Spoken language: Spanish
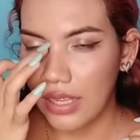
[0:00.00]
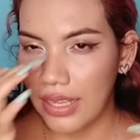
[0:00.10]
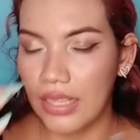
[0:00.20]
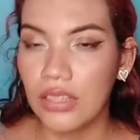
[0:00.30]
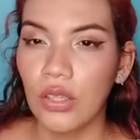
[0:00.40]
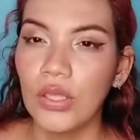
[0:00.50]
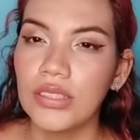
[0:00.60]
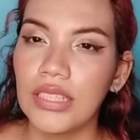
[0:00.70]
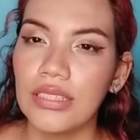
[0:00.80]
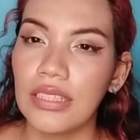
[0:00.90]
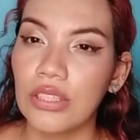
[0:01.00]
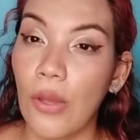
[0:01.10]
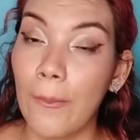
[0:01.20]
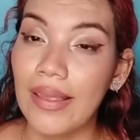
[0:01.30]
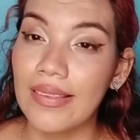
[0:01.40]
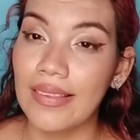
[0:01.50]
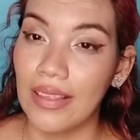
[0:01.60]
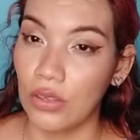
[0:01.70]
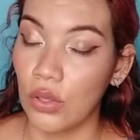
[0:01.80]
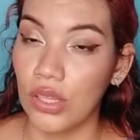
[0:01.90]
Entonces estoy
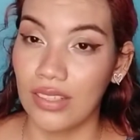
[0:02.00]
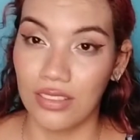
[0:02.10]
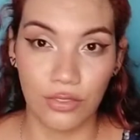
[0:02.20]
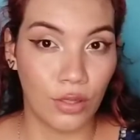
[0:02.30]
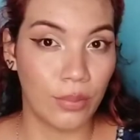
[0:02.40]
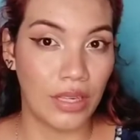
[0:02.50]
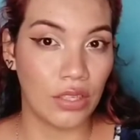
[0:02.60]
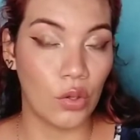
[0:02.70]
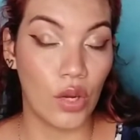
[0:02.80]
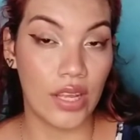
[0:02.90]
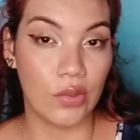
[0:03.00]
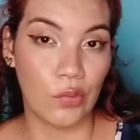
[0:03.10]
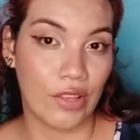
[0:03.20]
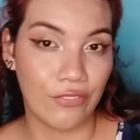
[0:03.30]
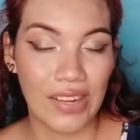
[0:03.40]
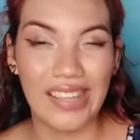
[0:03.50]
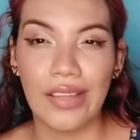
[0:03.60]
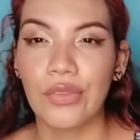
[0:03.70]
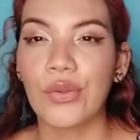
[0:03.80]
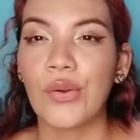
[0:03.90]
pensando transformarlo en una falda,
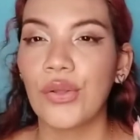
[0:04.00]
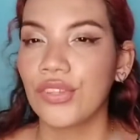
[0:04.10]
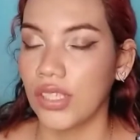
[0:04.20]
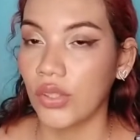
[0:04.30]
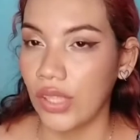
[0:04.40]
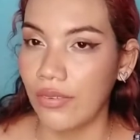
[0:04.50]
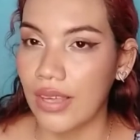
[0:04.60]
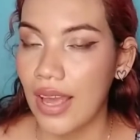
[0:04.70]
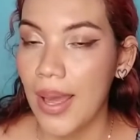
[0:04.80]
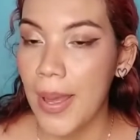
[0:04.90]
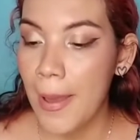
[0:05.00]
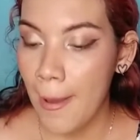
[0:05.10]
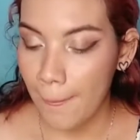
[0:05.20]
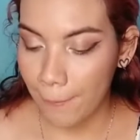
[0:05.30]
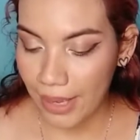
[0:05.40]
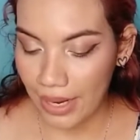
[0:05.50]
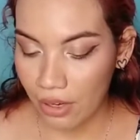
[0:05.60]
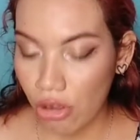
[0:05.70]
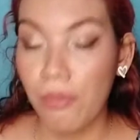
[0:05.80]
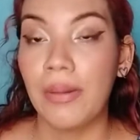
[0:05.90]
no lo sé todavía, pero